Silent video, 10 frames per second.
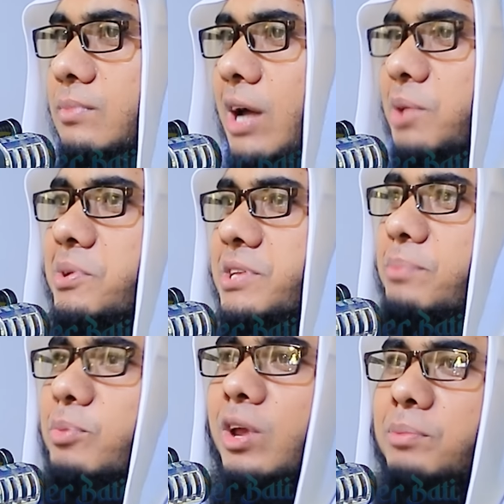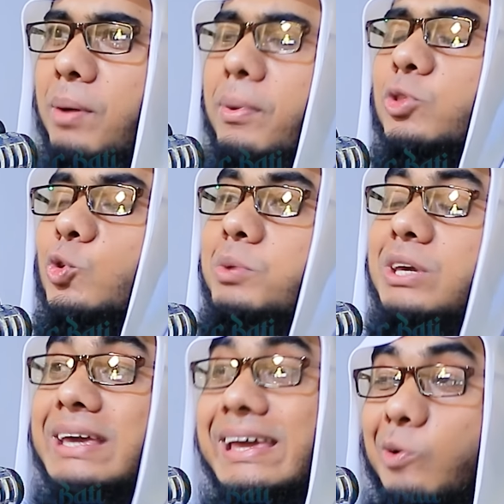আদমুল ইসলাম বলেন বাবা তুমি
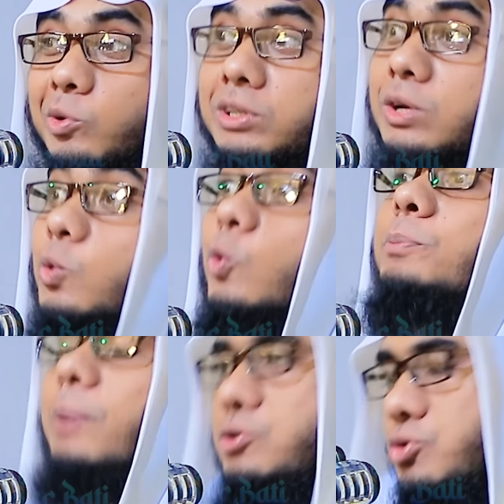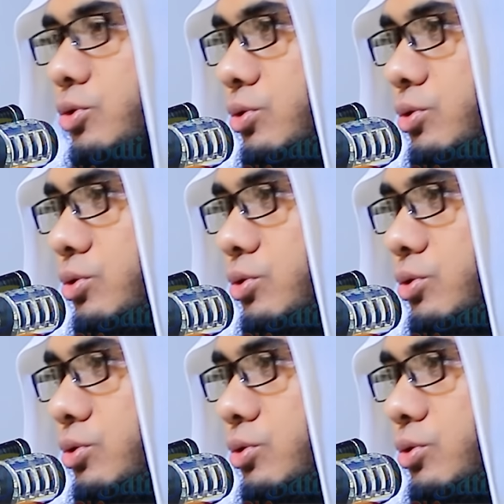এই কথাটা কই পাইছ